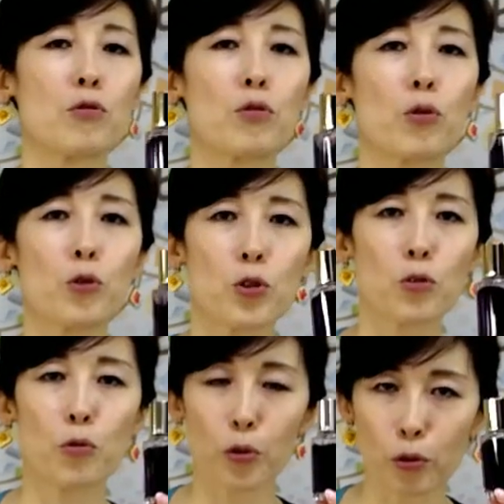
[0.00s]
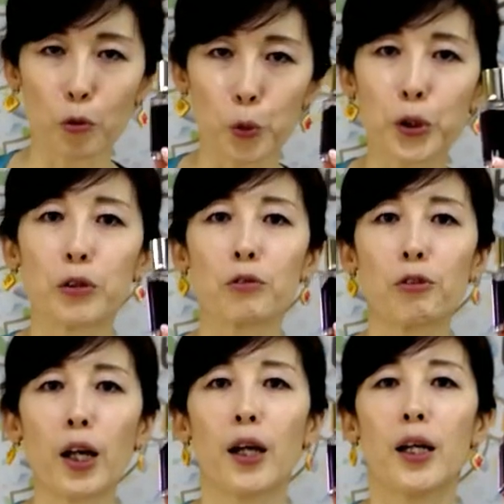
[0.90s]
そういう特殊能力を持ってるの
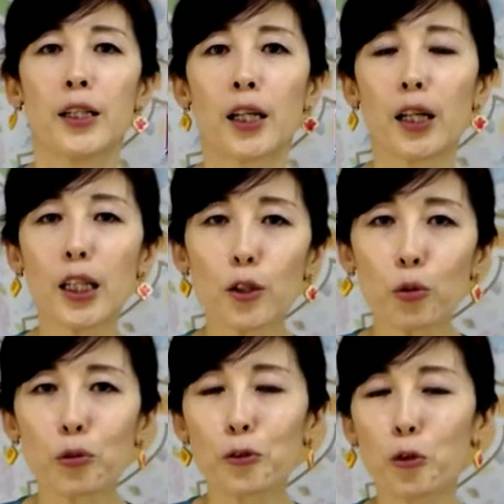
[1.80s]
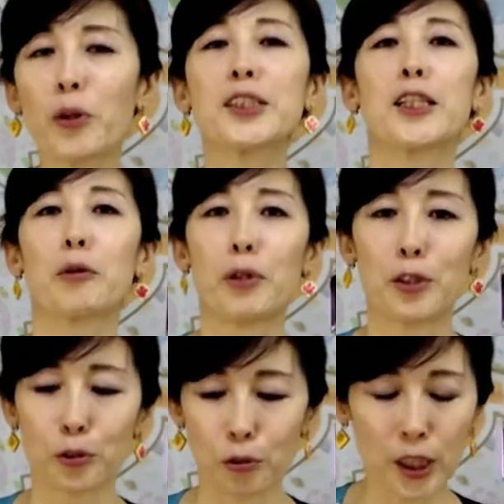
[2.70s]
でだからいいところを伸ばしていけばいいんですよ。